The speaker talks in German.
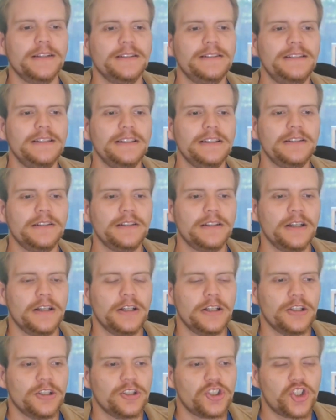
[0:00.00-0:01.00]
die
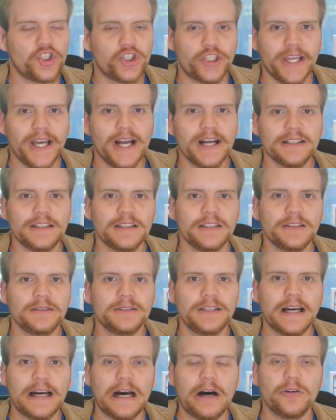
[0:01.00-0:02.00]
Stärke
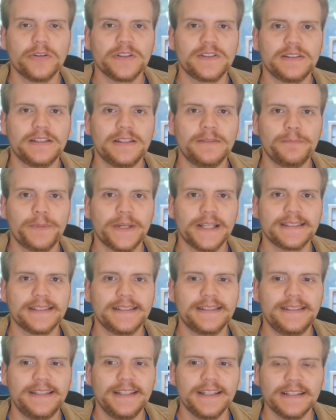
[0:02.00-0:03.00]
nach außen hin
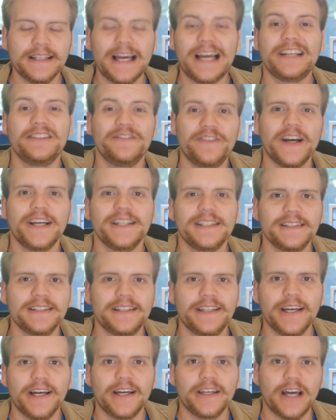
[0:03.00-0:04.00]
präsentieren, einen
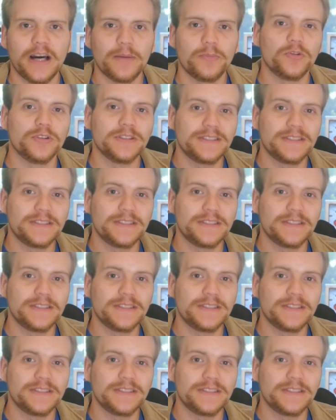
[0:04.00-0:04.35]
weichen Kern haben.